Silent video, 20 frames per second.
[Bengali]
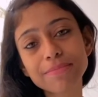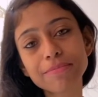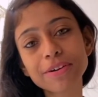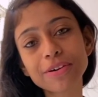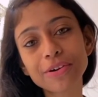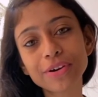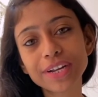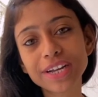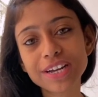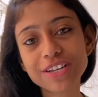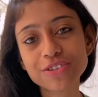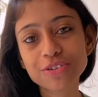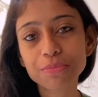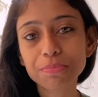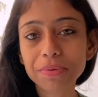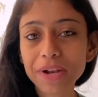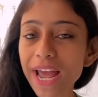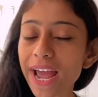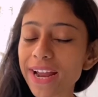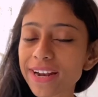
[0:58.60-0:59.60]
আমার অনেক কিছু
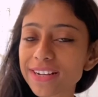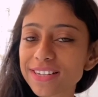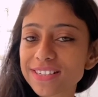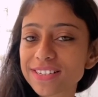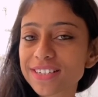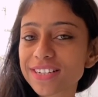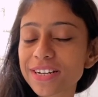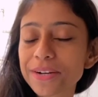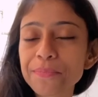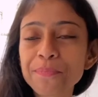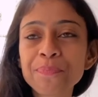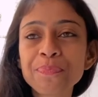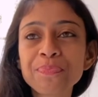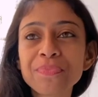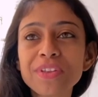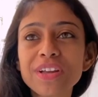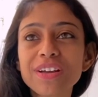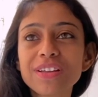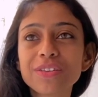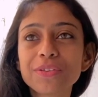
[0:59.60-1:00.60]
প্ল্যান আছে
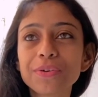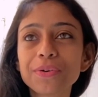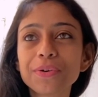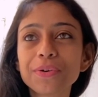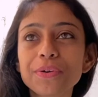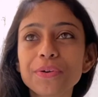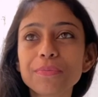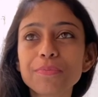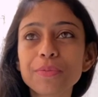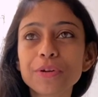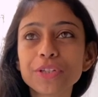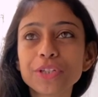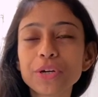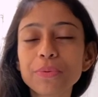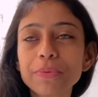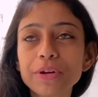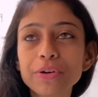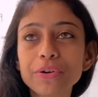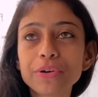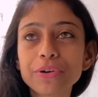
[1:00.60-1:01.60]
তো
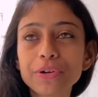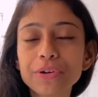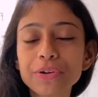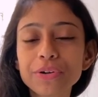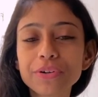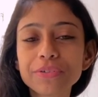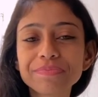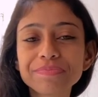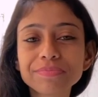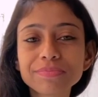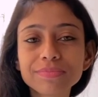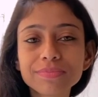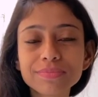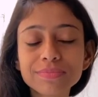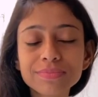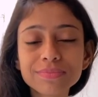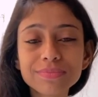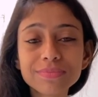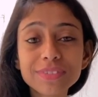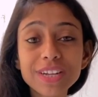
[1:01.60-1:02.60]
প্রথমে হলো
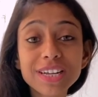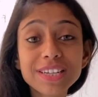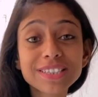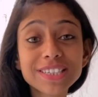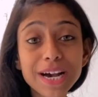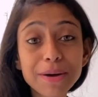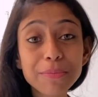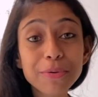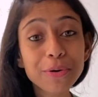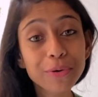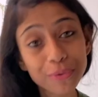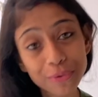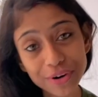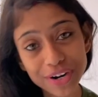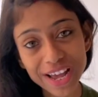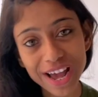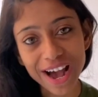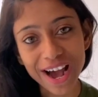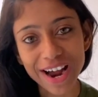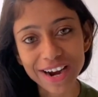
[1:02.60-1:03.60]
যাব
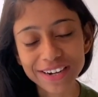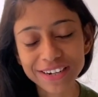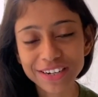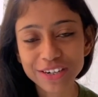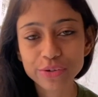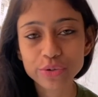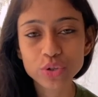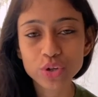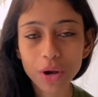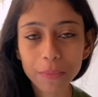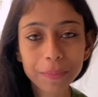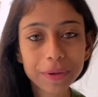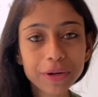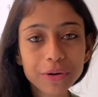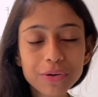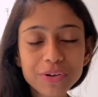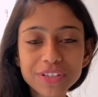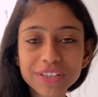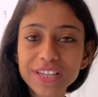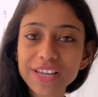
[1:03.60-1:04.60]
গড়িয়াহাট একটু শপিং
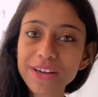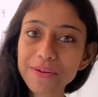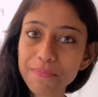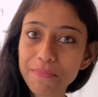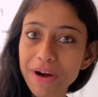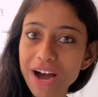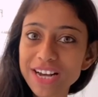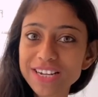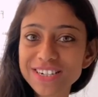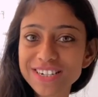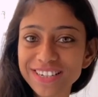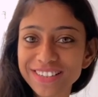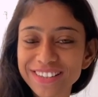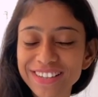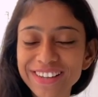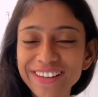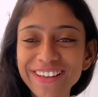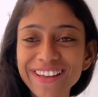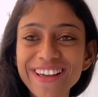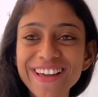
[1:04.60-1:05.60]
করতে মার
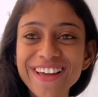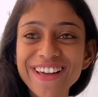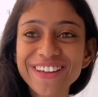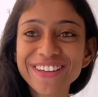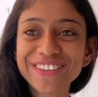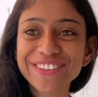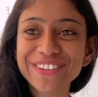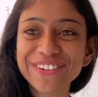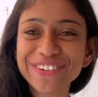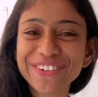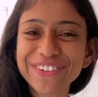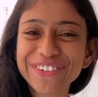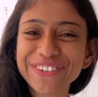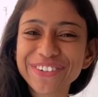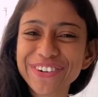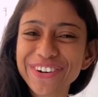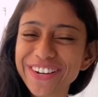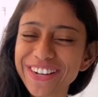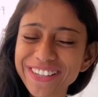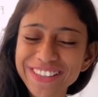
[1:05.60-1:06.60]
সাথে তো
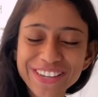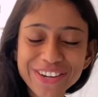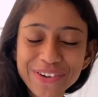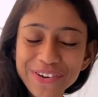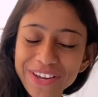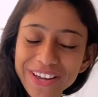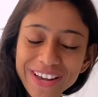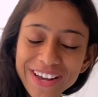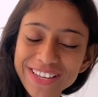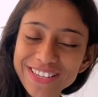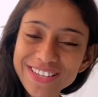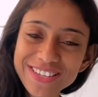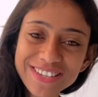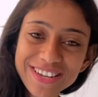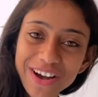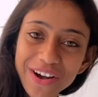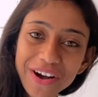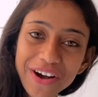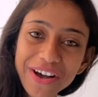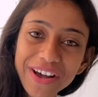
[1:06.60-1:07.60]
অনেকদিন হয়ে গেছে
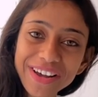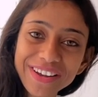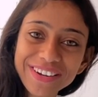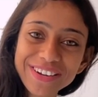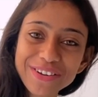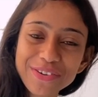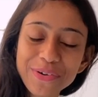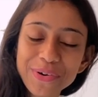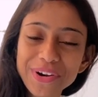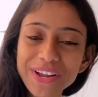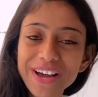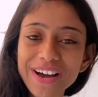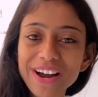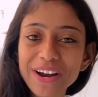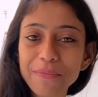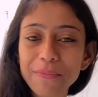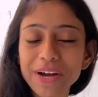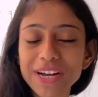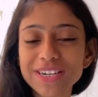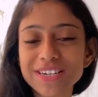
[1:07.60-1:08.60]
যাওয়া হয়নি
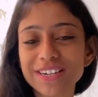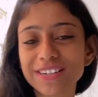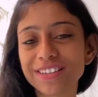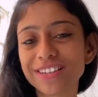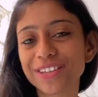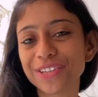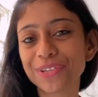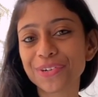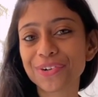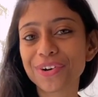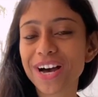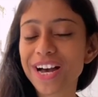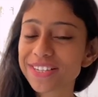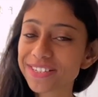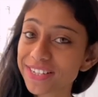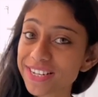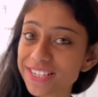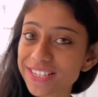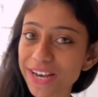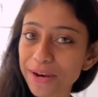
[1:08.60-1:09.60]
গড়িয়াহাট মার সাথে তো
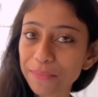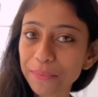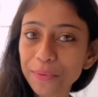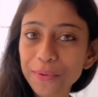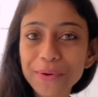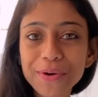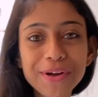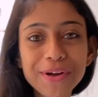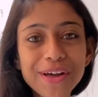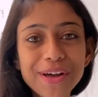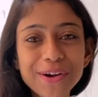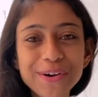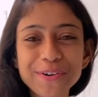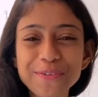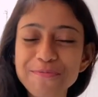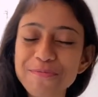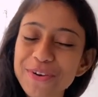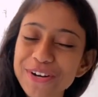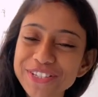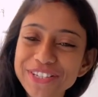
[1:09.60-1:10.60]
আজকে যাবো
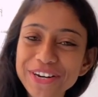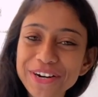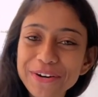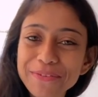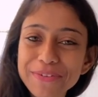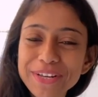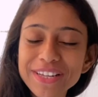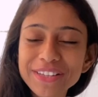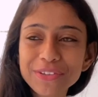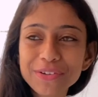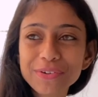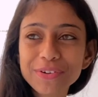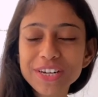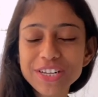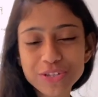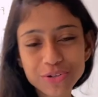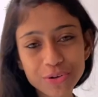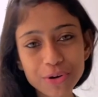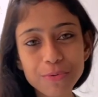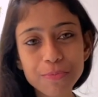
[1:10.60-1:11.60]
খুব মজা হবে তো
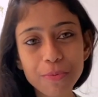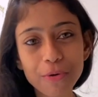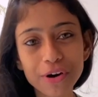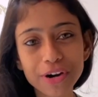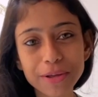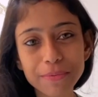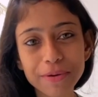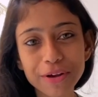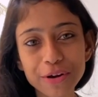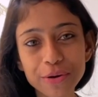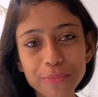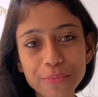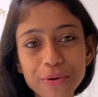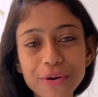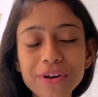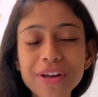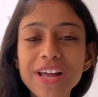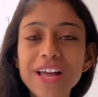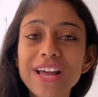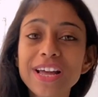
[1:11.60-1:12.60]
কিছুক্ষণ পরই বেরোবো
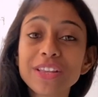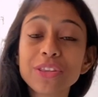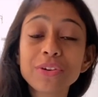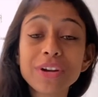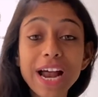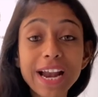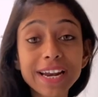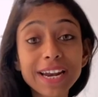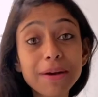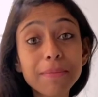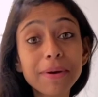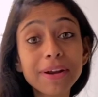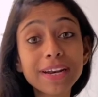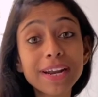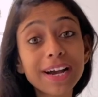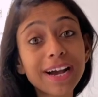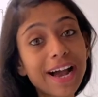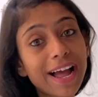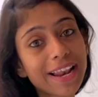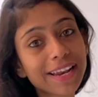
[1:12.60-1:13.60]
তো রান্না
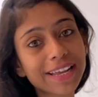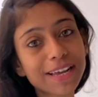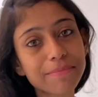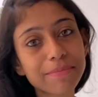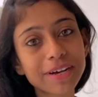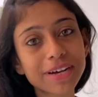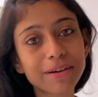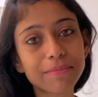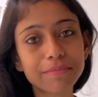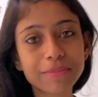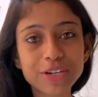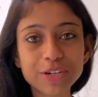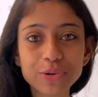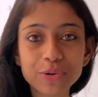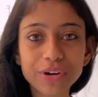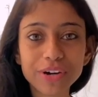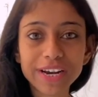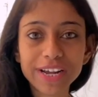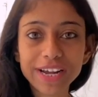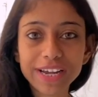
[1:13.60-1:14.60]
বান্না কালকে আমি কমপ্লিট
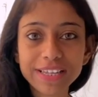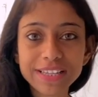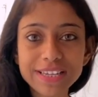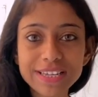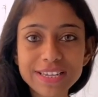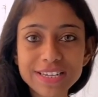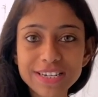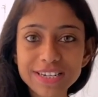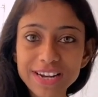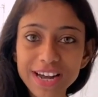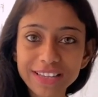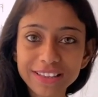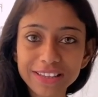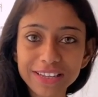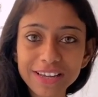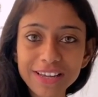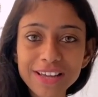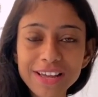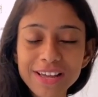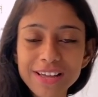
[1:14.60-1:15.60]
করে রেখে দিয়েছি
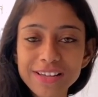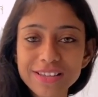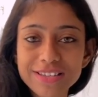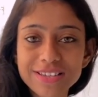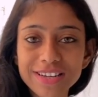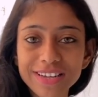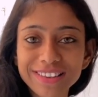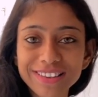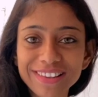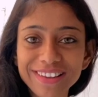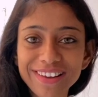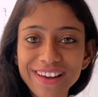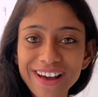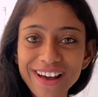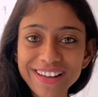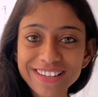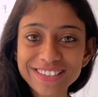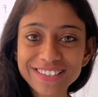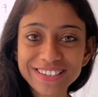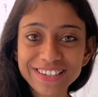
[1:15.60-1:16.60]
রাতে যাতে
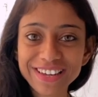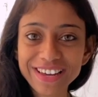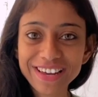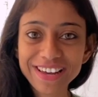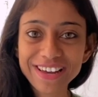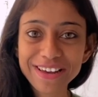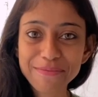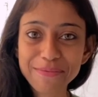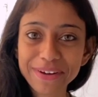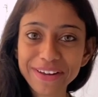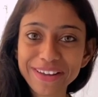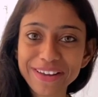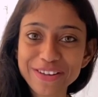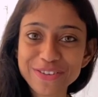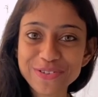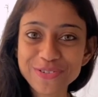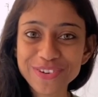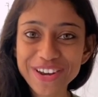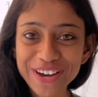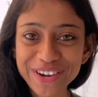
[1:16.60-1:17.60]
আজকে আমাকে
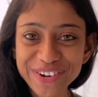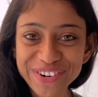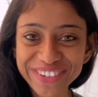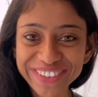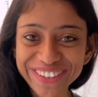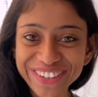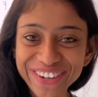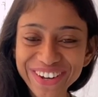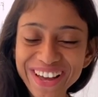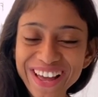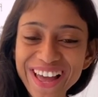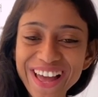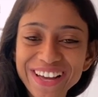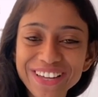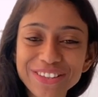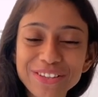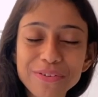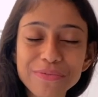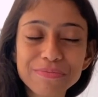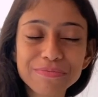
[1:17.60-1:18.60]
কিছু না করতে হয়
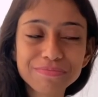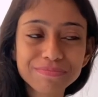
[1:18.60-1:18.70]
একদম